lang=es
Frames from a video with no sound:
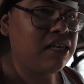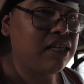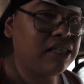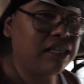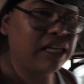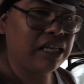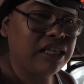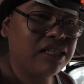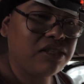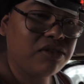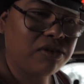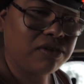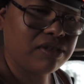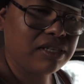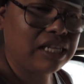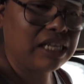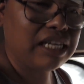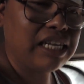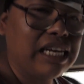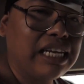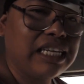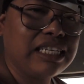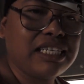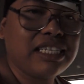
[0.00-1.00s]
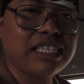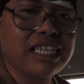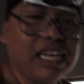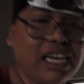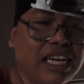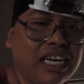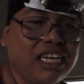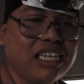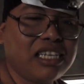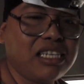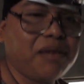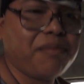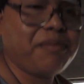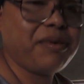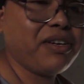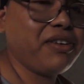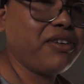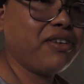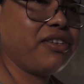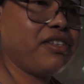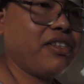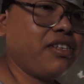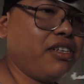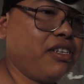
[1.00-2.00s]
Está destrozada las escaleras,
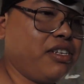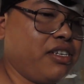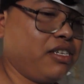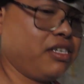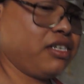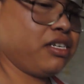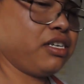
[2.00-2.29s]
amigos.